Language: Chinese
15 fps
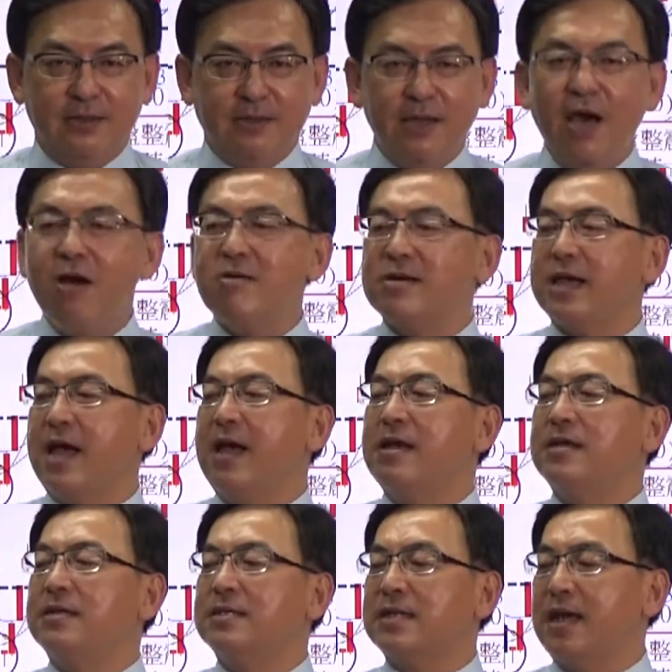又给
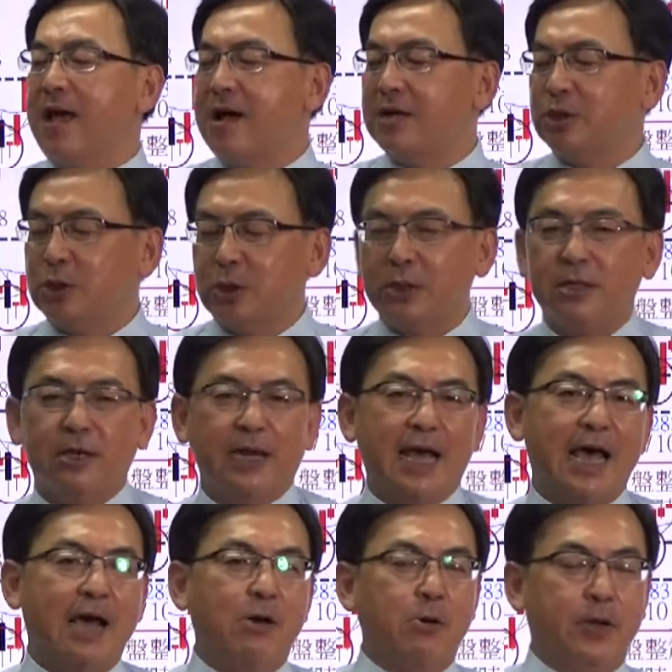你怎样做
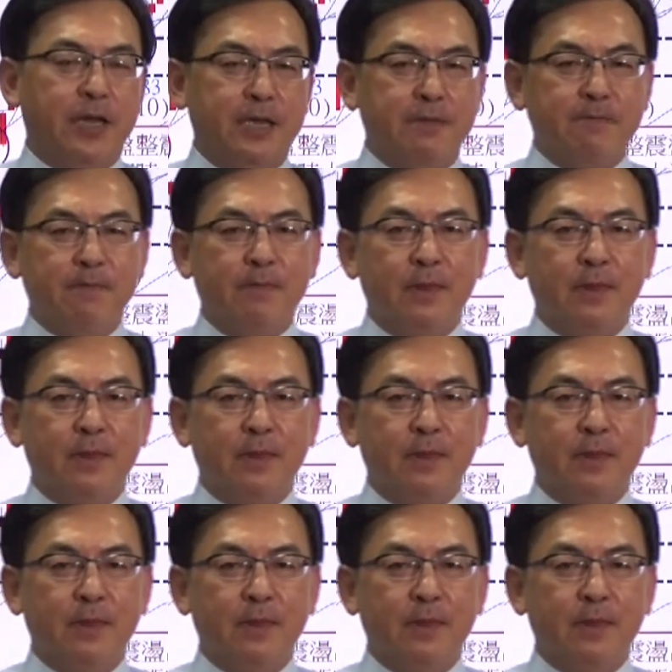拉回？